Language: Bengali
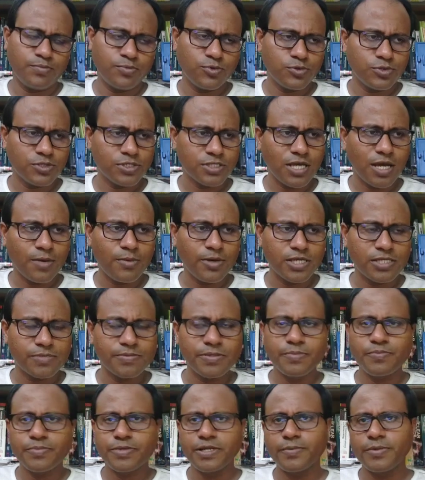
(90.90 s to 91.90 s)
প্রস্তাব
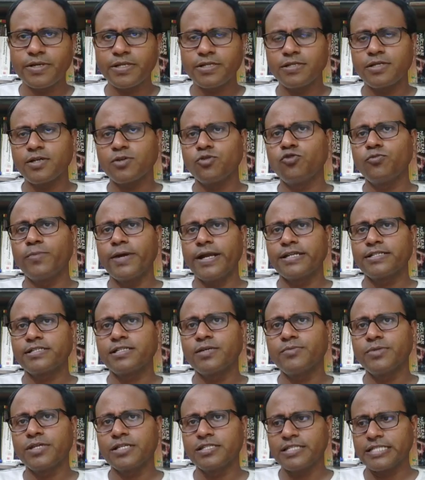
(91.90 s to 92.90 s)
আসবে প্রেমের যা খুব
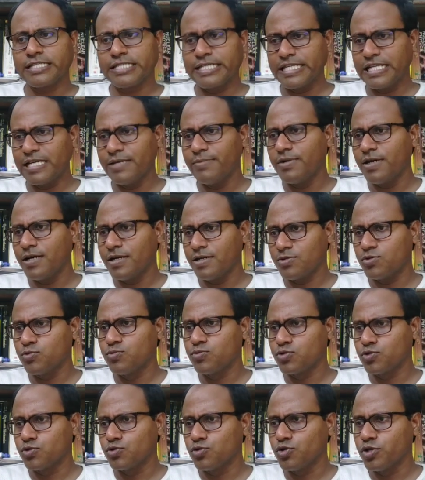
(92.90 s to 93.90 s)
হ্যান্ডসাম দেখতে ছেলে বা খুব
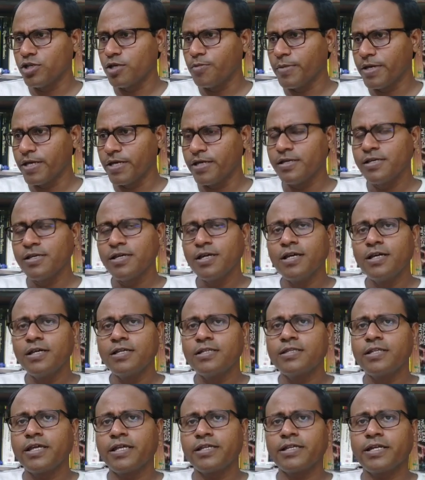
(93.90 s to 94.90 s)
সুন্দরী মেয়ে
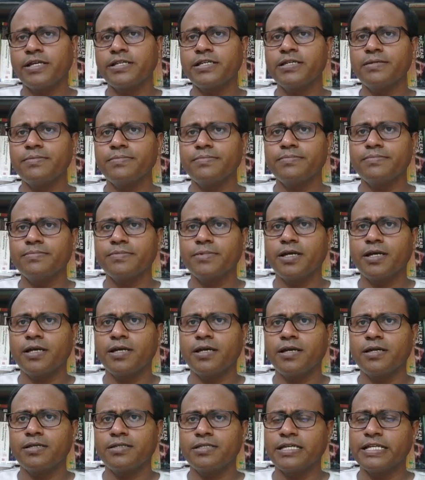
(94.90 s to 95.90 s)
তাদের কাছে
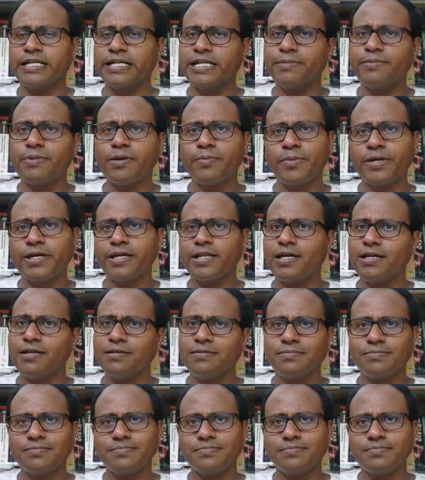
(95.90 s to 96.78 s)
ছেলেরা বা মেয়েরা